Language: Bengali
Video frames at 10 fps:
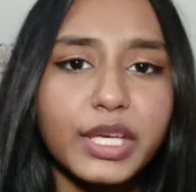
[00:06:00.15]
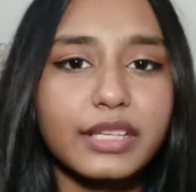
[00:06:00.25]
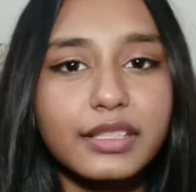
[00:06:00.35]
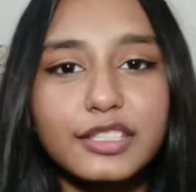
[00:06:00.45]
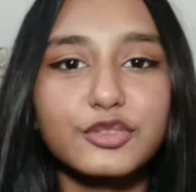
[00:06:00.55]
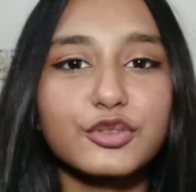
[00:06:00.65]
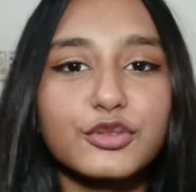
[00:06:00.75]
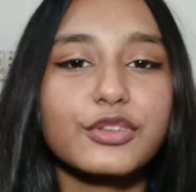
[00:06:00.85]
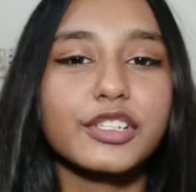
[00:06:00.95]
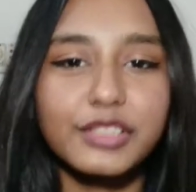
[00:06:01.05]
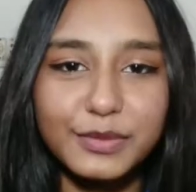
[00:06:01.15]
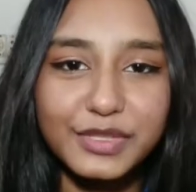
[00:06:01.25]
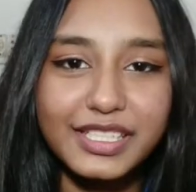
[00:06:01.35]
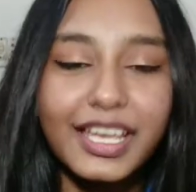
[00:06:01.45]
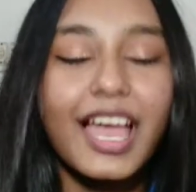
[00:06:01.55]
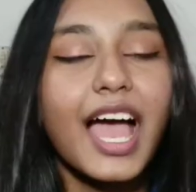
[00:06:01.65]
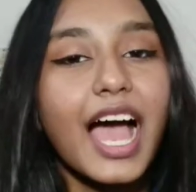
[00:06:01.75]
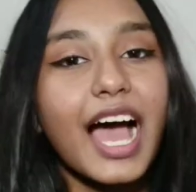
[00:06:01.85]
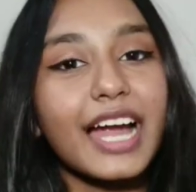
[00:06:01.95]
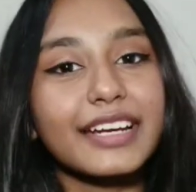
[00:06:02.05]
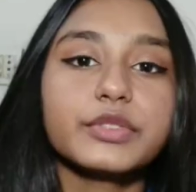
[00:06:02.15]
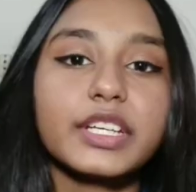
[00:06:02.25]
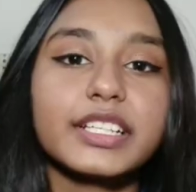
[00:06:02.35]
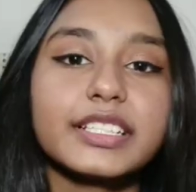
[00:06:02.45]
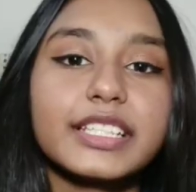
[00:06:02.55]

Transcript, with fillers: এখান থেকে চুজ করে ক্রিসমাসে আর নিউ ইয়ারের